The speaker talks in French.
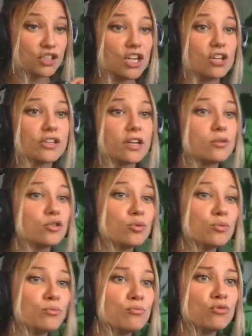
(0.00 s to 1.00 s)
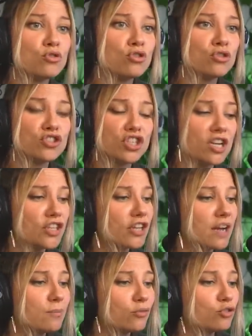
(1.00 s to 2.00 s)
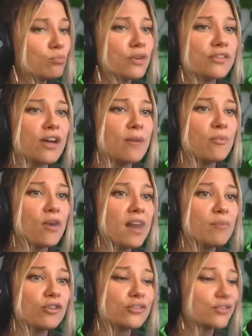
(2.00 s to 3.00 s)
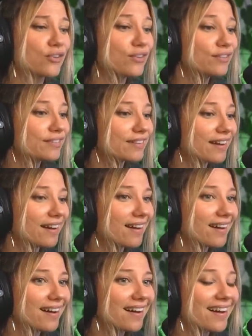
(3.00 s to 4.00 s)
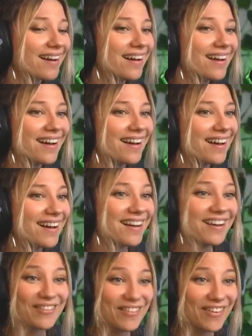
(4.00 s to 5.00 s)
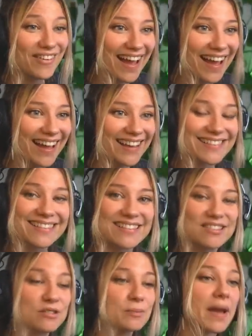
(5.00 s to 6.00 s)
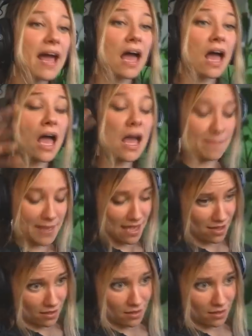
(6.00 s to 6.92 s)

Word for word: Euh, j'ai littéralement, dû me mettre à poil à moins 30 Ouais, c'était super Mais